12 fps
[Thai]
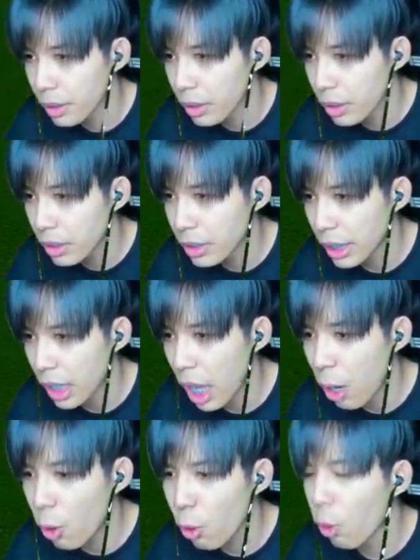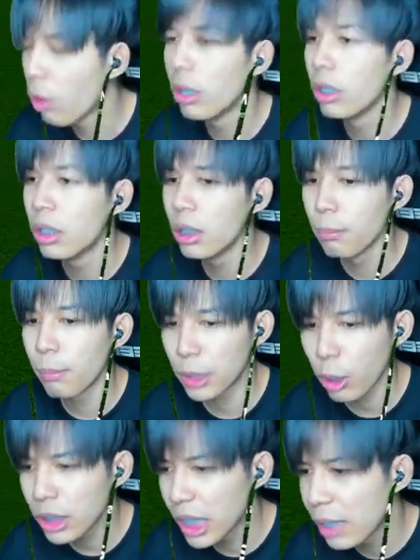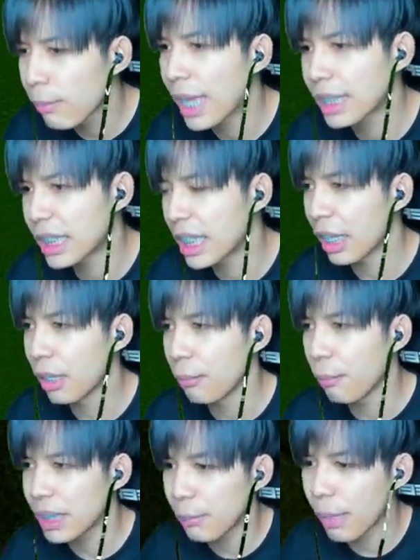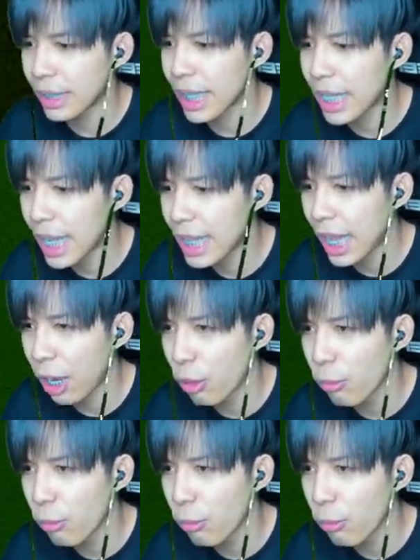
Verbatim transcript: อย่างเอามันต้องดึงมาสิมันจะหมัดได้ไงล่ะคอมโบ